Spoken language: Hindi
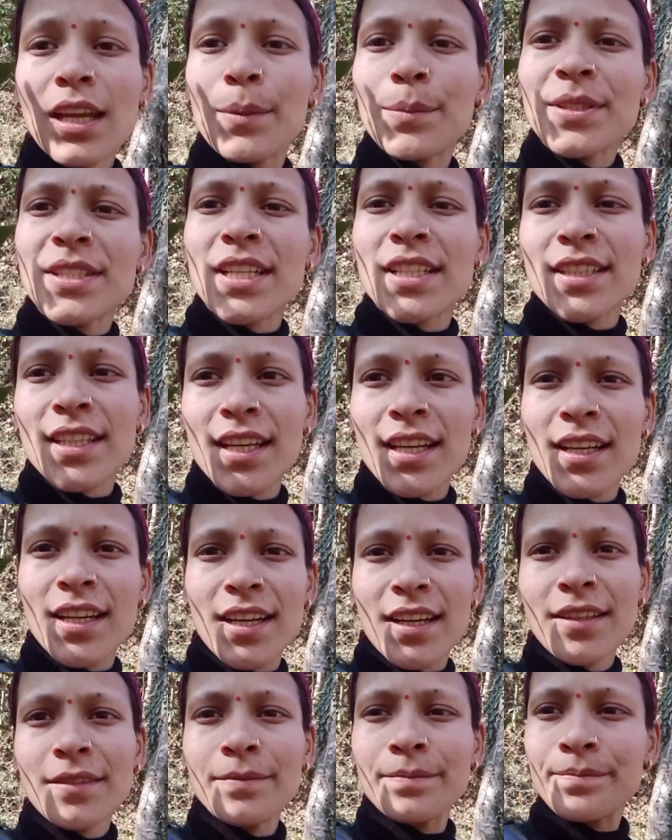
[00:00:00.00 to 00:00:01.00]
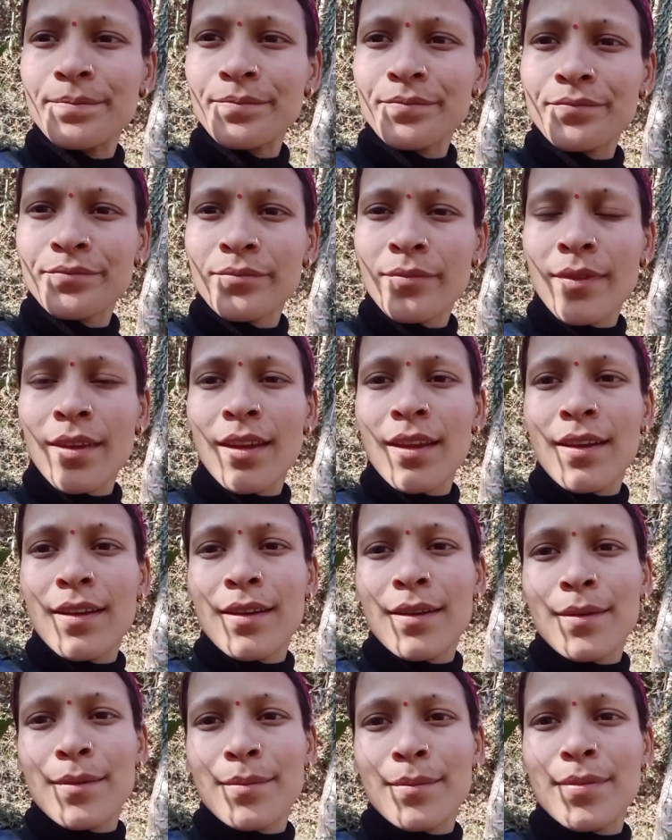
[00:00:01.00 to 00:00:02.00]
अभी चलते हैं घर
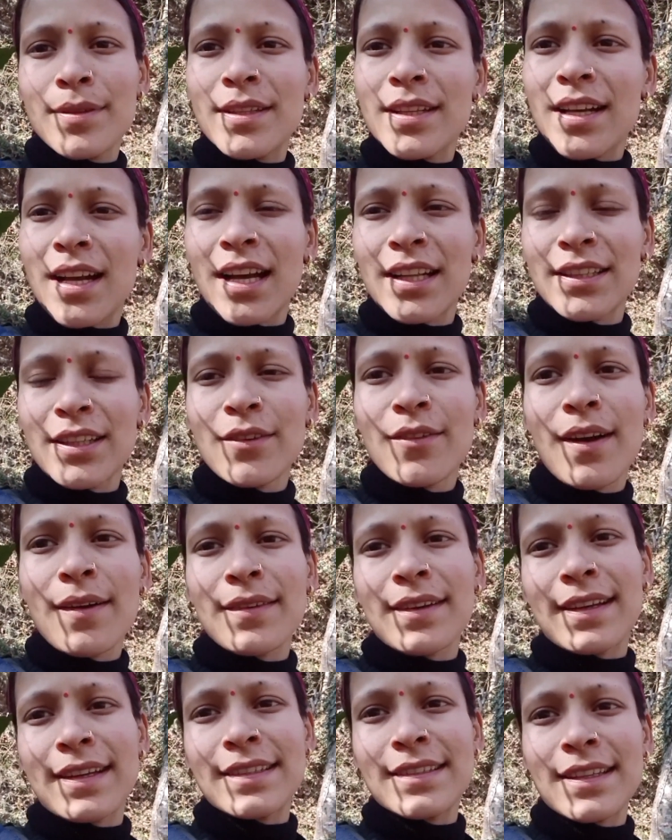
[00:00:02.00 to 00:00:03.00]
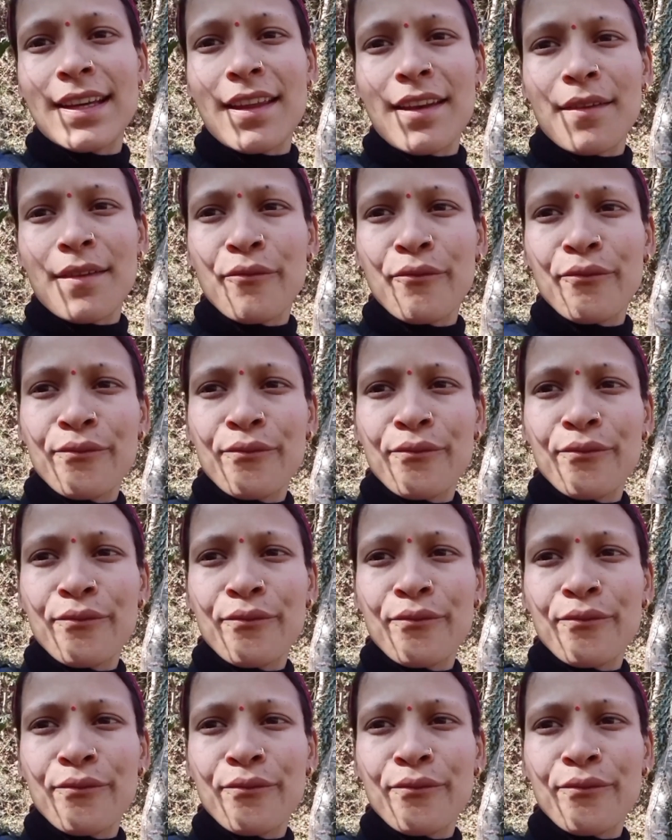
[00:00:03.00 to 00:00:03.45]
फिर दिखाते हैं वहाँ का नज़ारा